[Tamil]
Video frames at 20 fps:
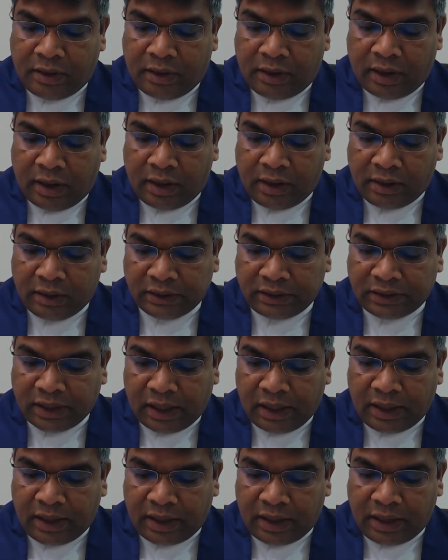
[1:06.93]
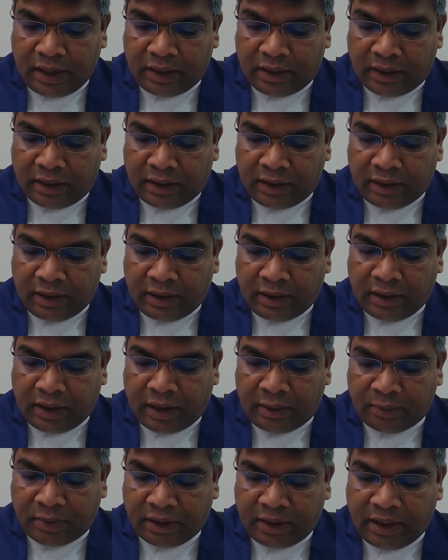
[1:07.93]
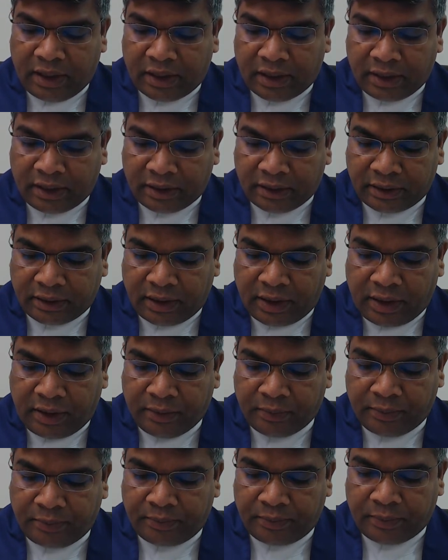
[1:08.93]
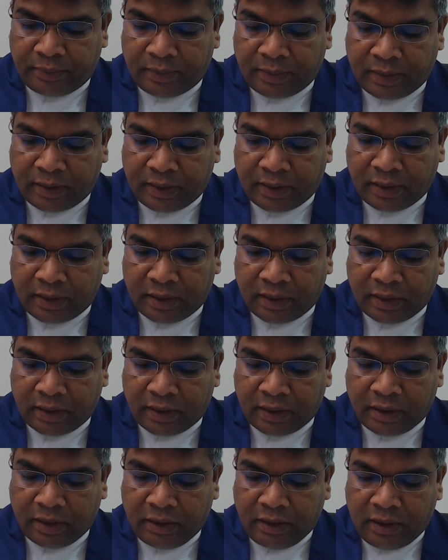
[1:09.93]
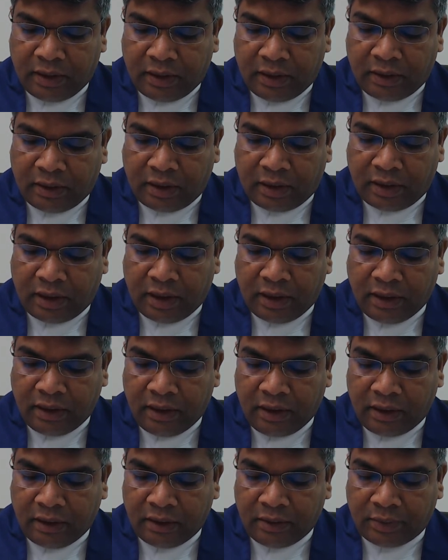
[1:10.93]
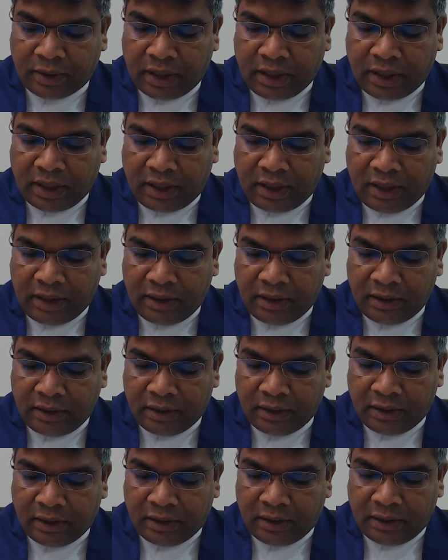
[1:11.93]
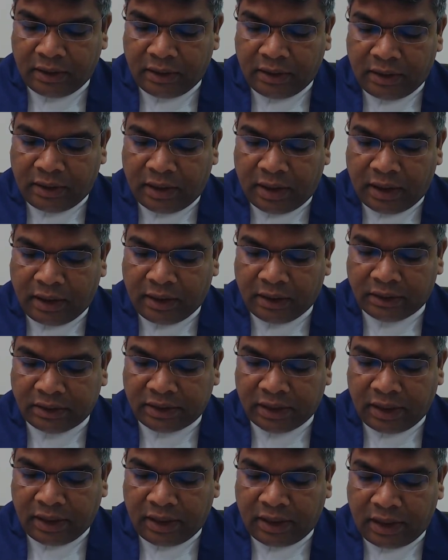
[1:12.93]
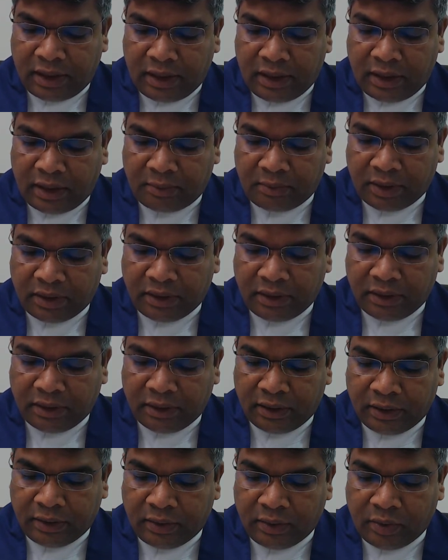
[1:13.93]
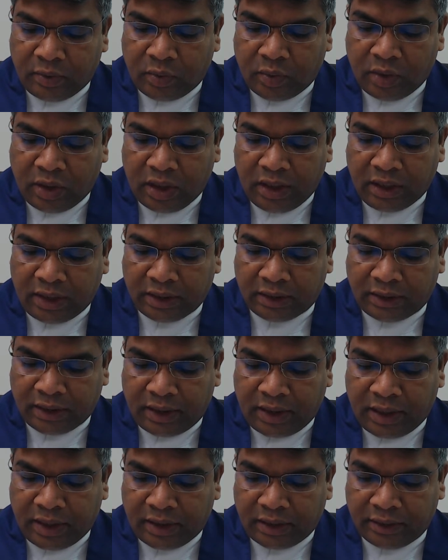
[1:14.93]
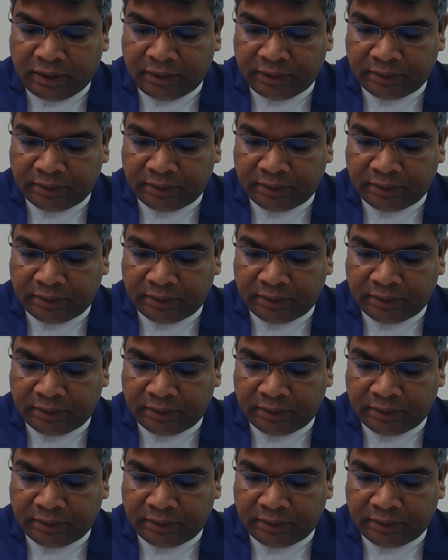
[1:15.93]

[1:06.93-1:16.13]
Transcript: எங்கு செல்கிறேன் என்பது எனக்கு தெரியும் நான் எங்கிருந்து வருகிறேன் எங்கு செல்கிறேன் என்பது உங்களுக்கு தெரியாது